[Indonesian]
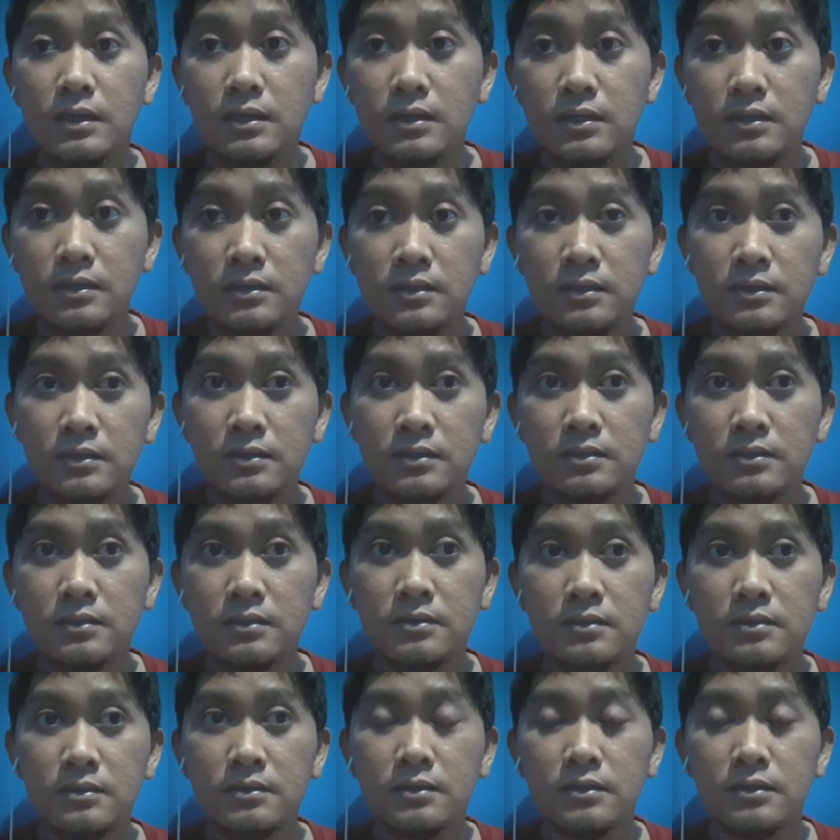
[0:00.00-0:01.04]
ah uh,
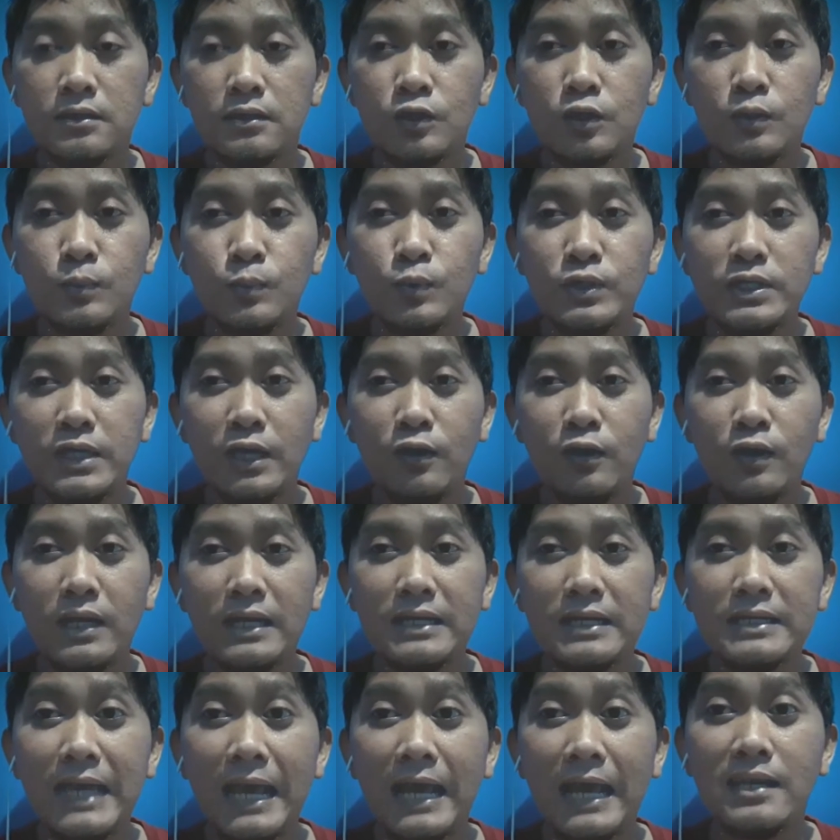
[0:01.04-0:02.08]
lo punya
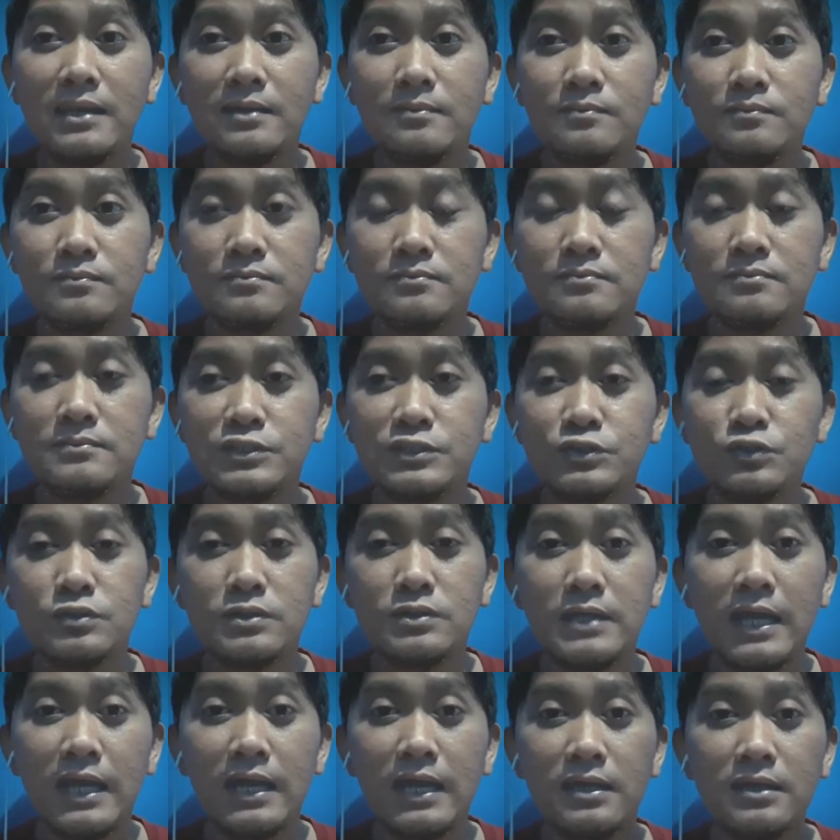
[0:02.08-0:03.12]
orang dalam di
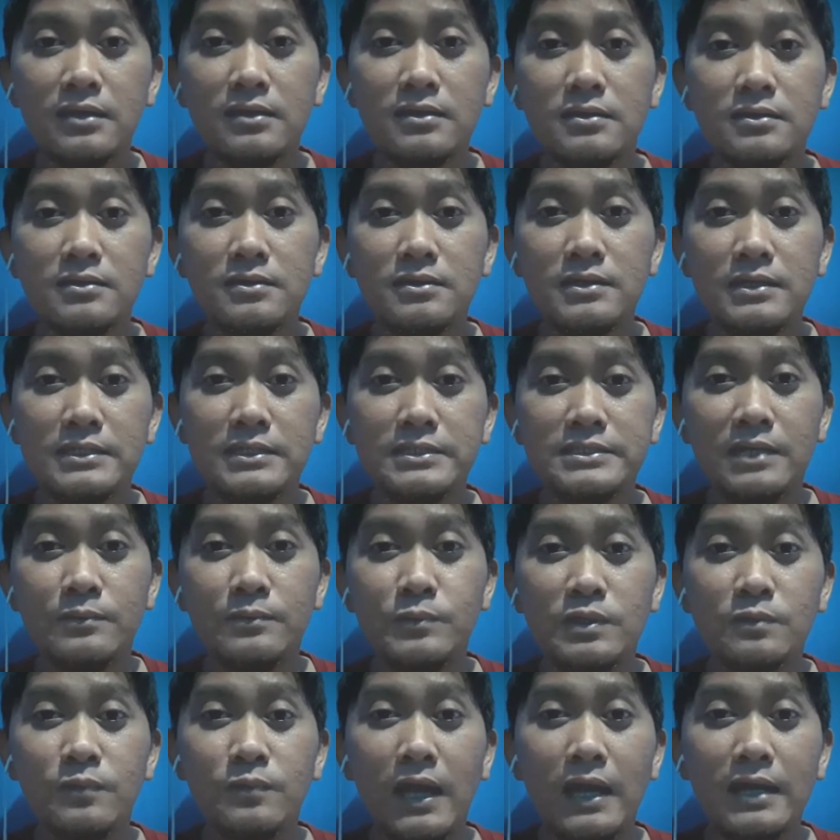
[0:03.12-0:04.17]
surga
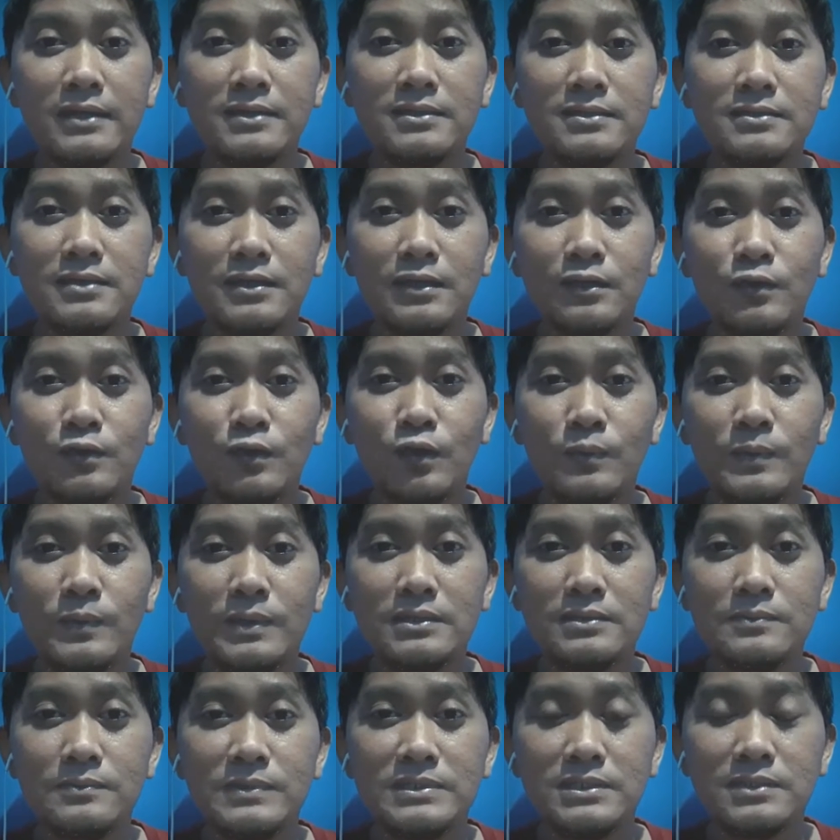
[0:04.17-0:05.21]
ngejamin banget kalau
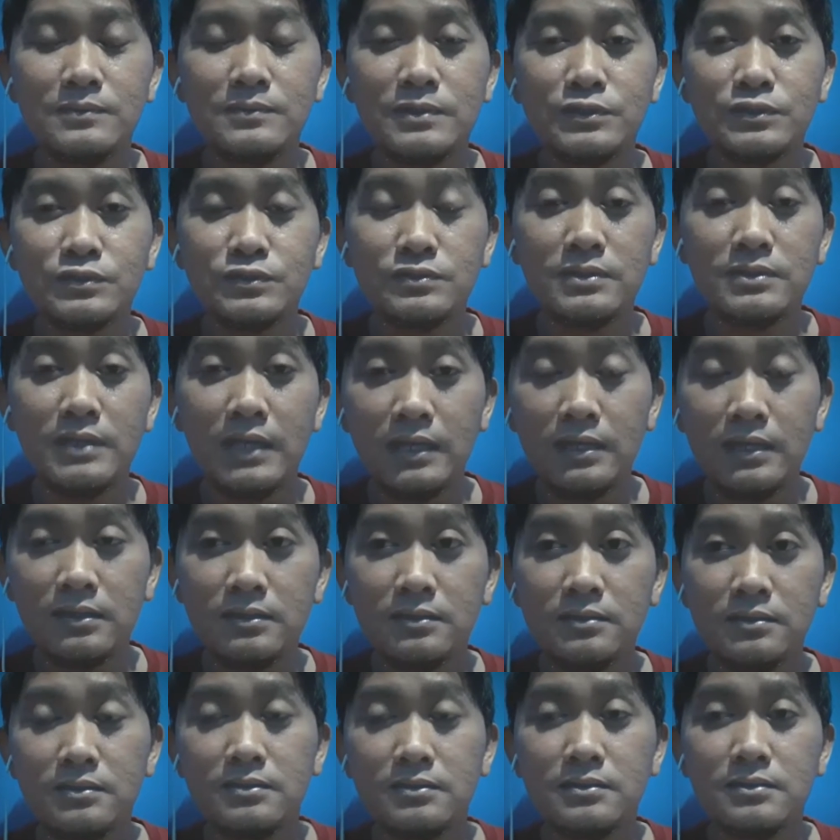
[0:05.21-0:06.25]
komen bisa masuk surga
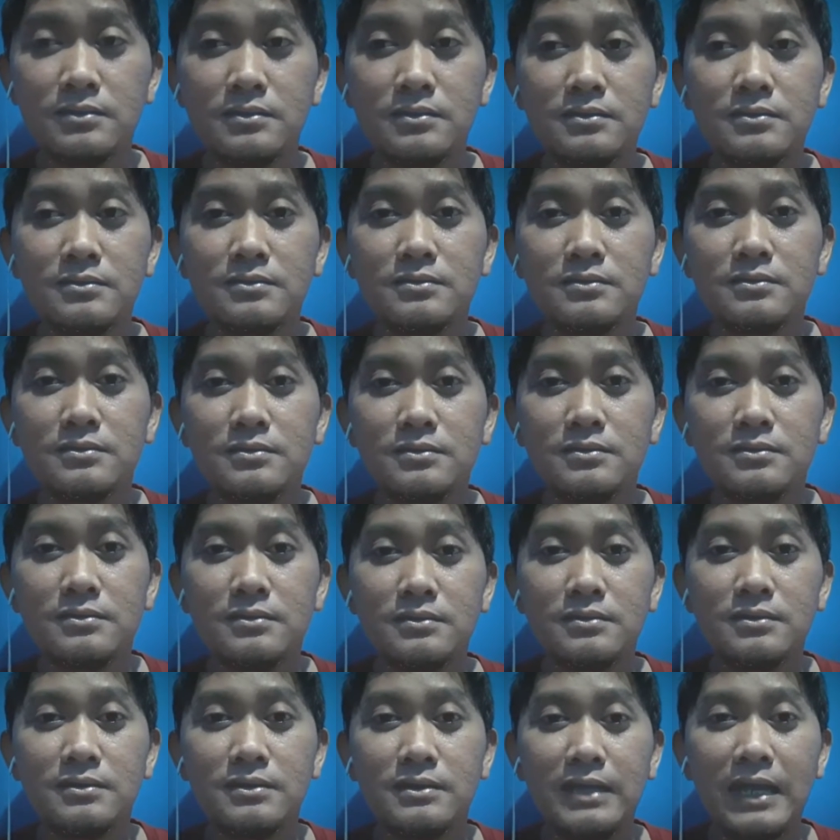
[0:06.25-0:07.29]

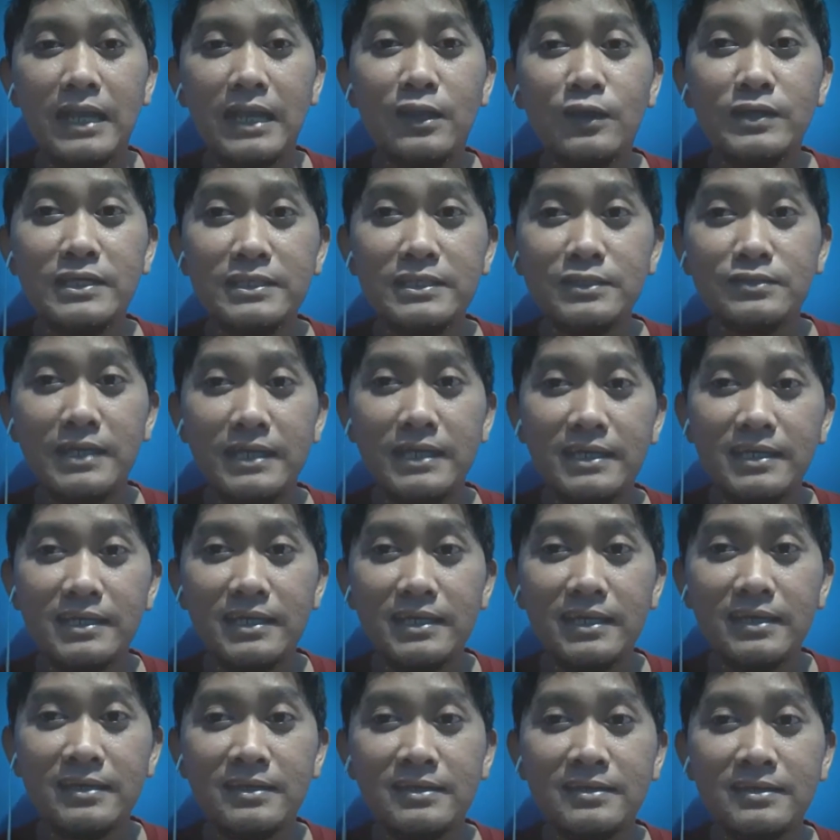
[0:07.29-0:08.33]
kalau gitu
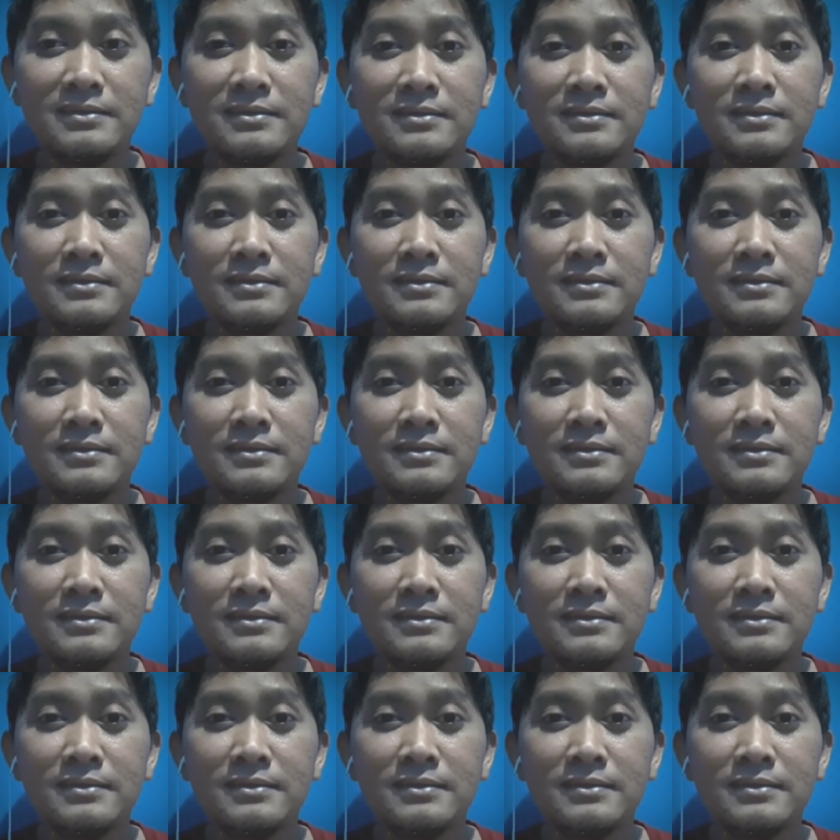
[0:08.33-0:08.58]
enak ya